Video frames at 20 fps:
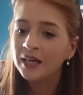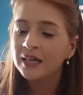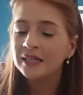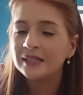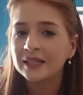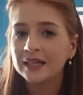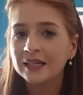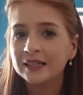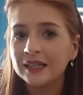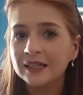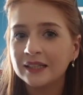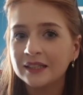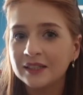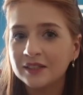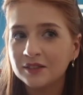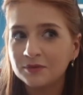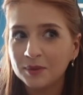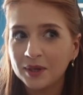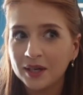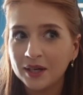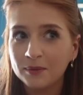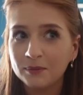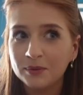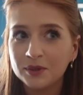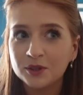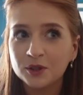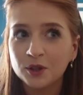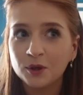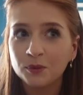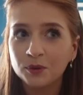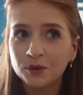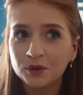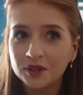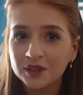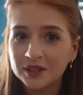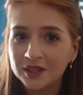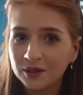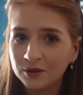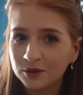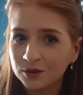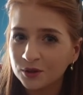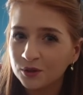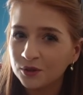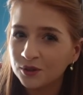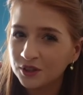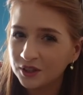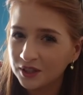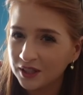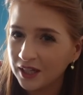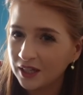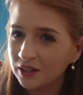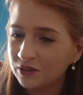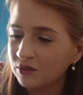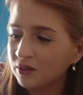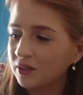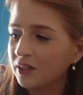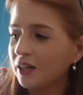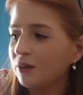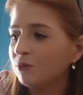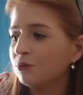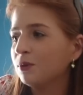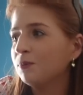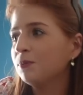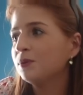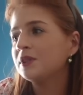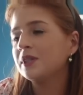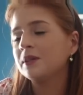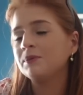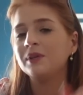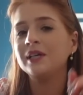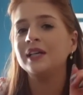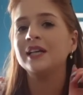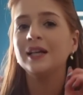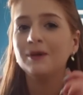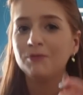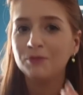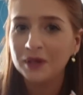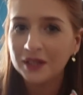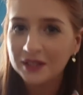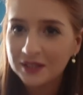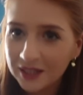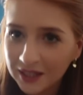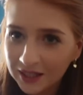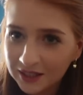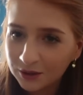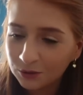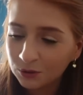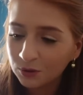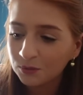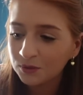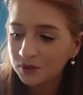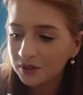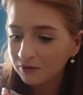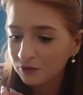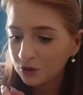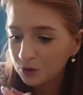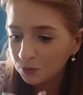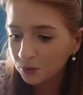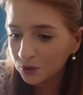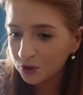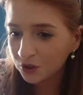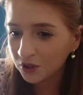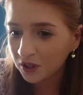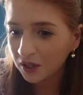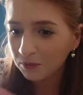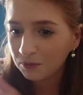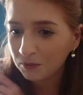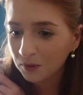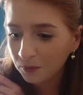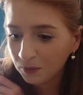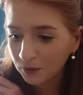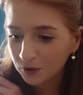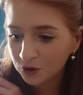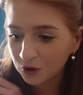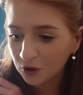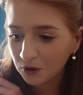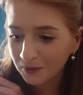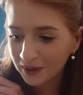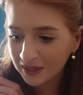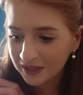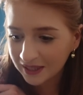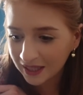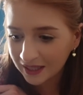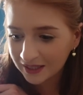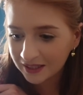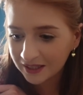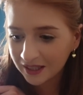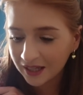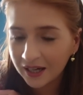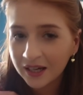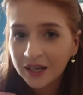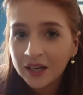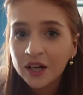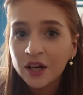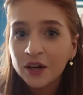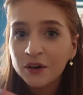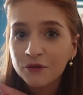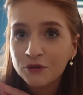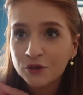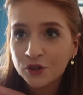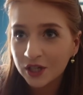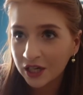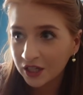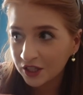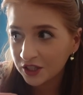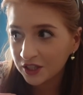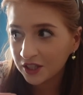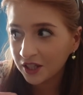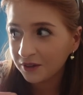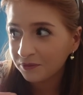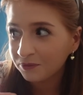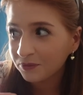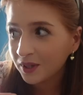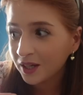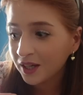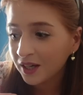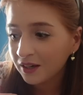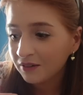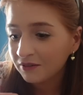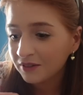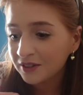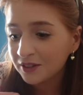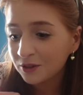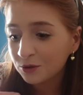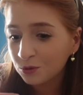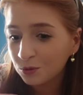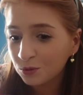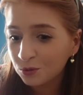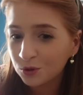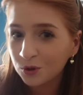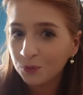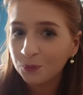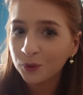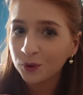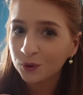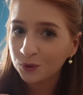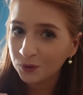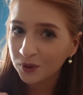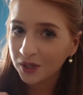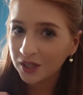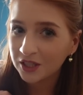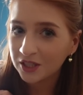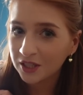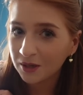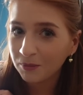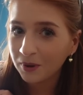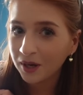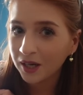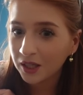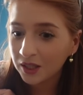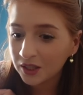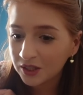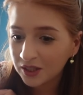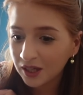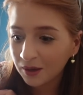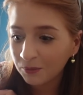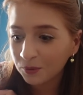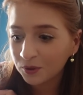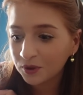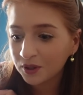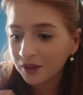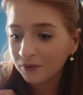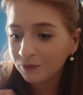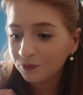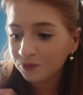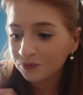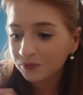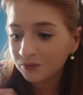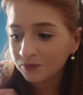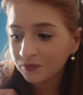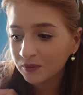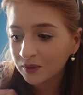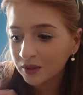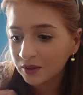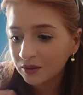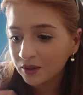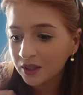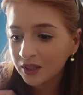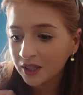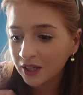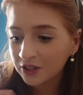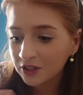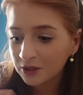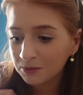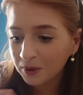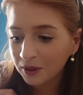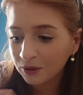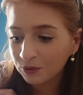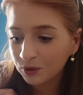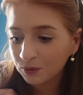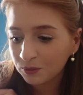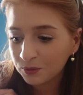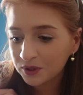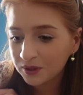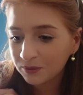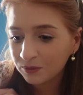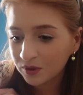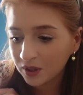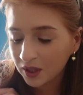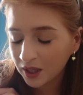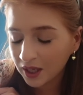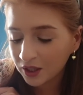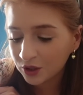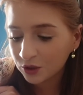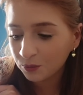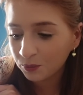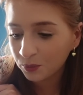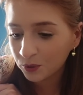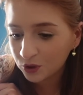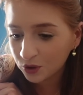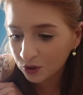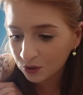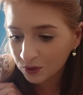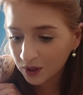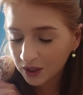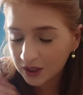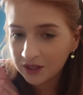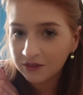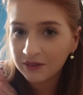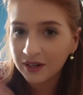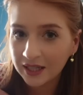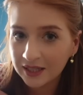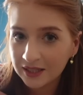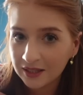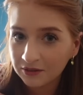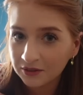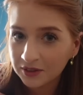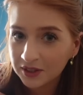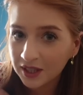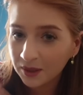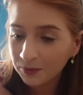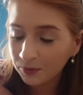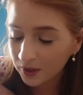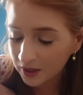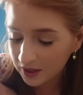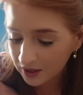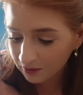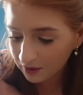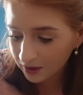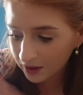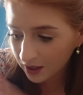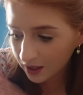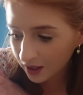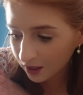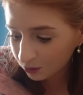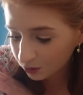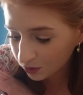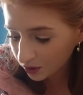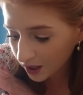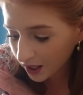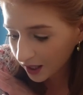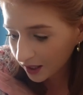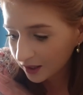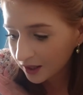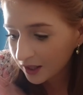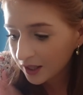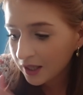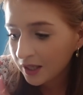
z Katani jest w miarę blisko, bo to jest jakoś godzinka drogi autobusem i lepiej jest jechać autobusem niż pociągiem, bo pociąg ma stację wcześniej. Więc dużo pod górę trzeba iść, a potem mm, i tak trzeba autobusem dojechać do pociągu, jak się wraca. Więc ja polecam jednak autokar,